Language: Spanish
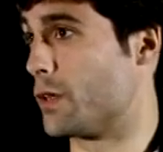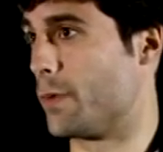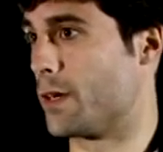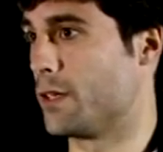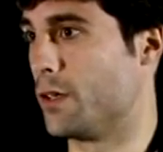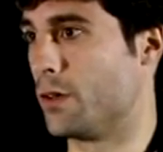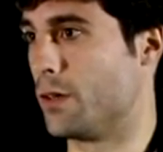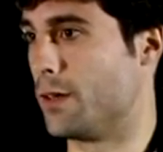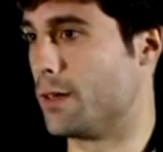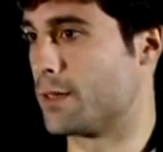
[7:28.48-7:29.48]
siempre ha sido
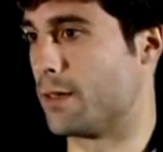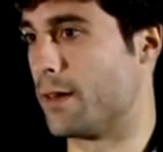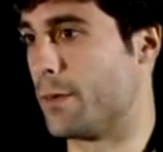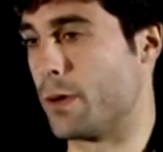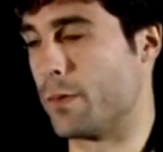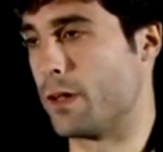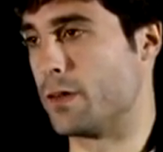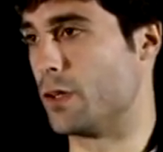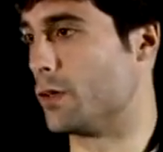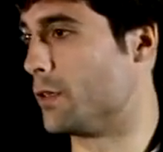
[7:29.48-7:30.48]
el de ascender a Primera
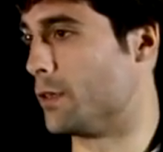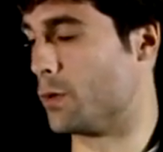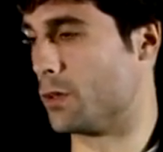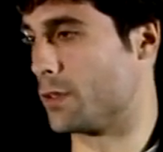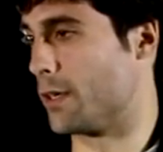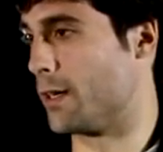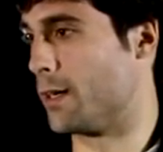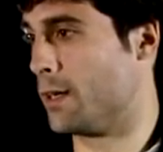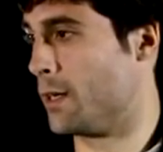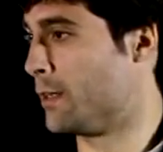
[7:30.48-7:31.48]
División y bueno, sería,
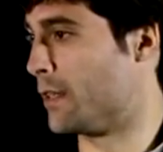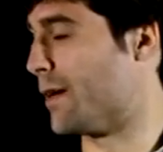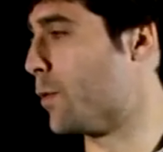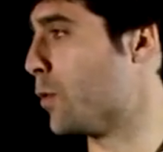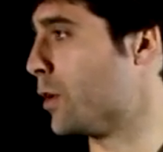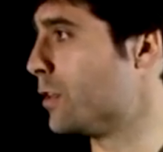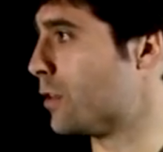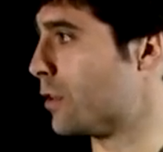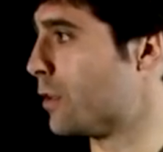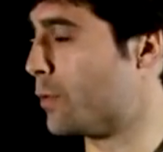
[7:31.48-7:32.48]
sería muy bonito ¿no?